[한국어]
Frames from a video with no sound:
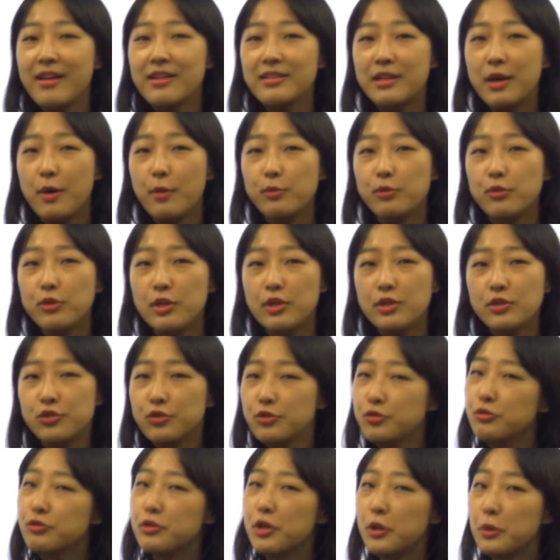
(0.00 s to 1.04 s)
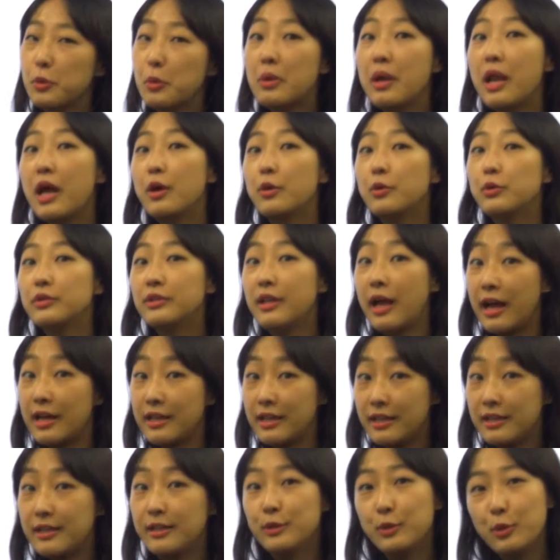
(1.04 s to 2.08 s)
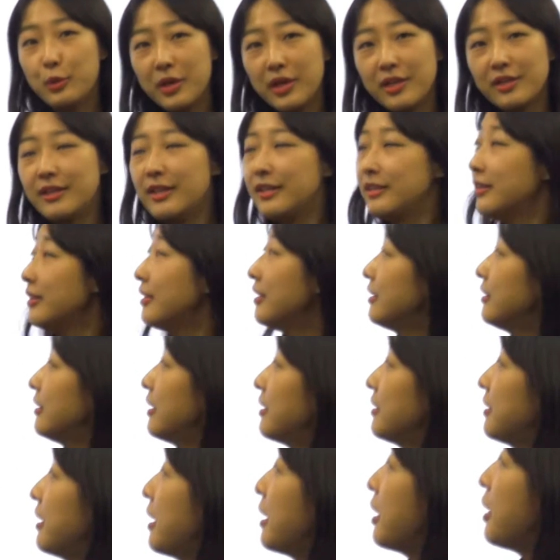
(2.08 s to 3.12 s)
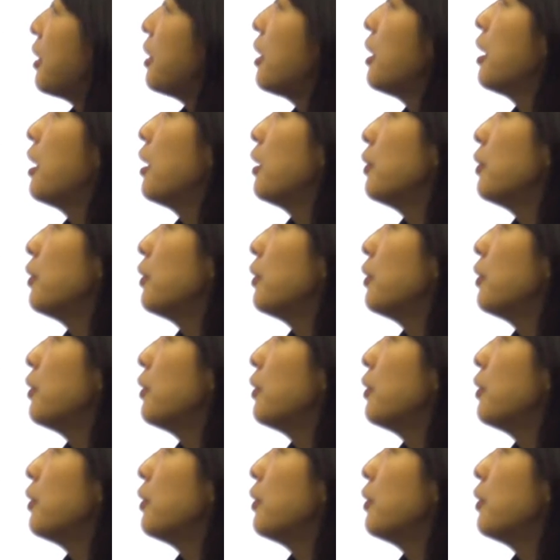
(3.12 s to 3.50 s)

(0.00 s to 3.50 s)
자, 오늘은 중국의 놀라운 다리를 소개를 해드릴 텐데요.